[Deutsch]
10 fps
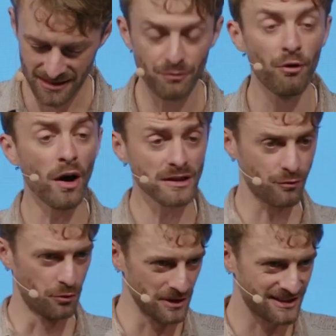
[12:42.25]
Die
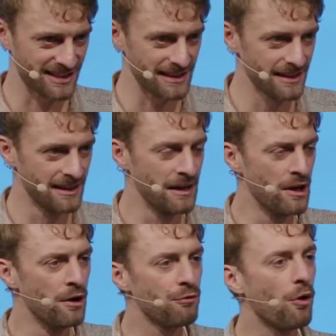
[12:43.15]
Wortwurzel
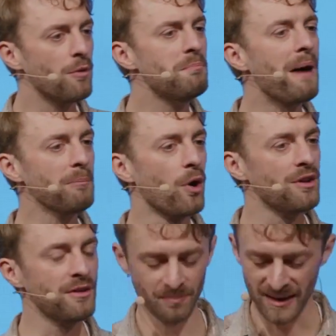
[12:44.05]
von
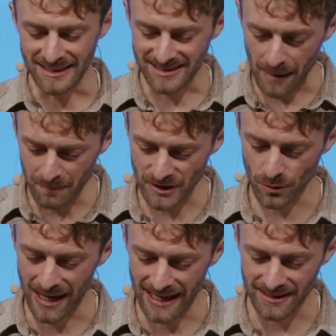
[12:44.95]
Mammon ist
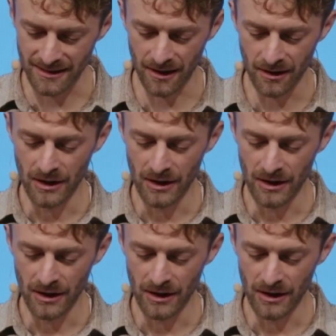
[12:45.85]
abzuleiten